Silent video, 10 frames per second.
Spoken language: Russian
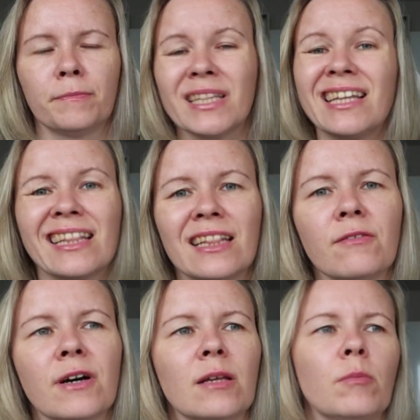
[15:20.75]

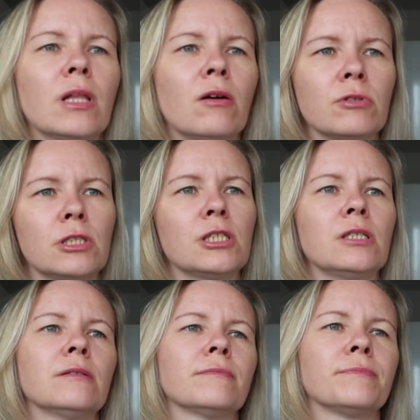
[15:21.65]
податлива, она была
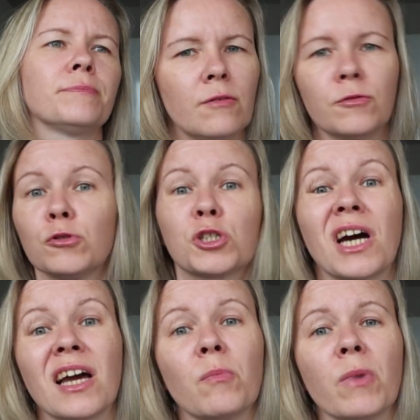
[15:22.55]
очень
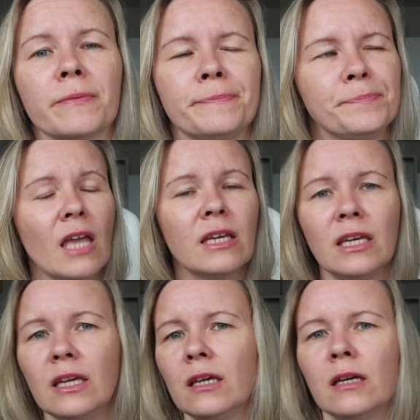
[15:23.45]
внушаема.
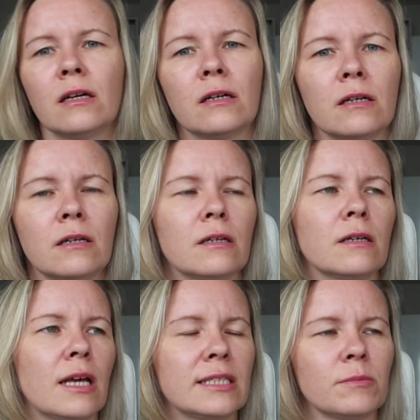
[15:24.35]
И э,
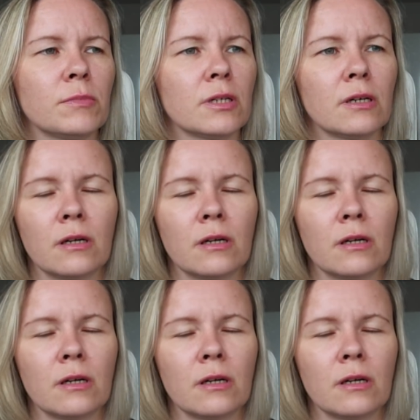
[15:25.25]
этим